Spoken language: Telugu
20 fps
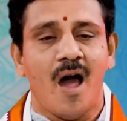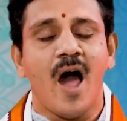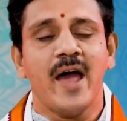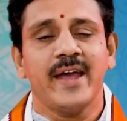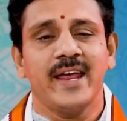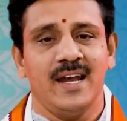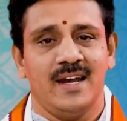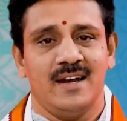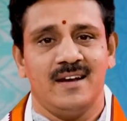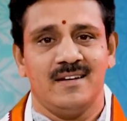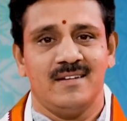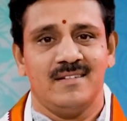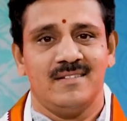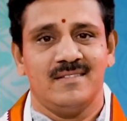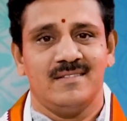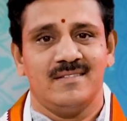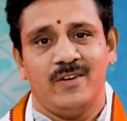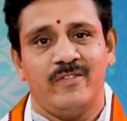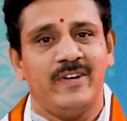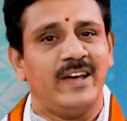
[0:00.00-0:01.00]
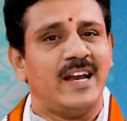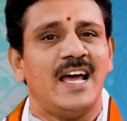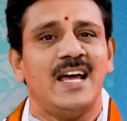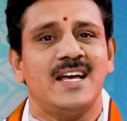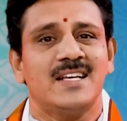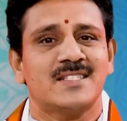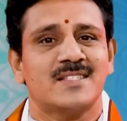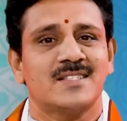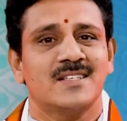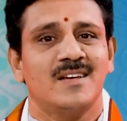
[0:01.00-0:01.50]
ఆయిల్
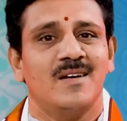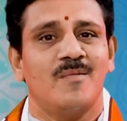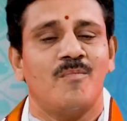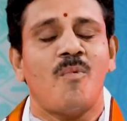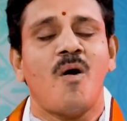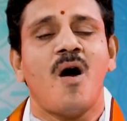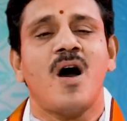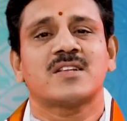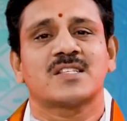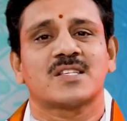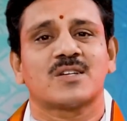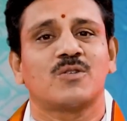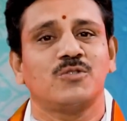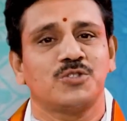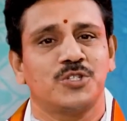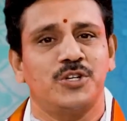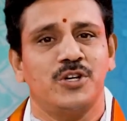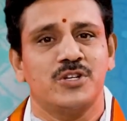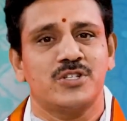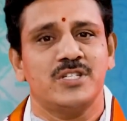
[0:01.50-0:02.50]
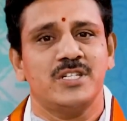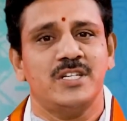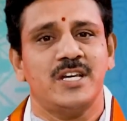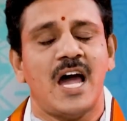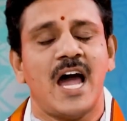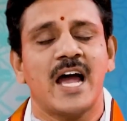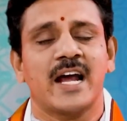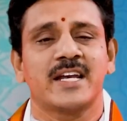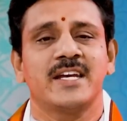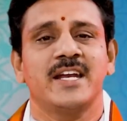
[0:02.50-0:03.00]
వెరాజ్ మార్స్ కుజుడు వచ్చి
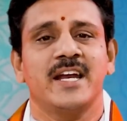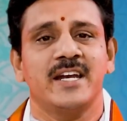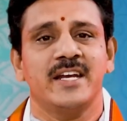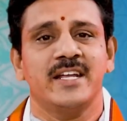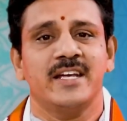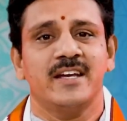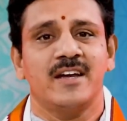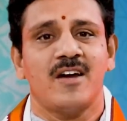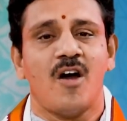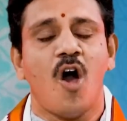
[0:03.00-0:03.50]
అగ్ని అండి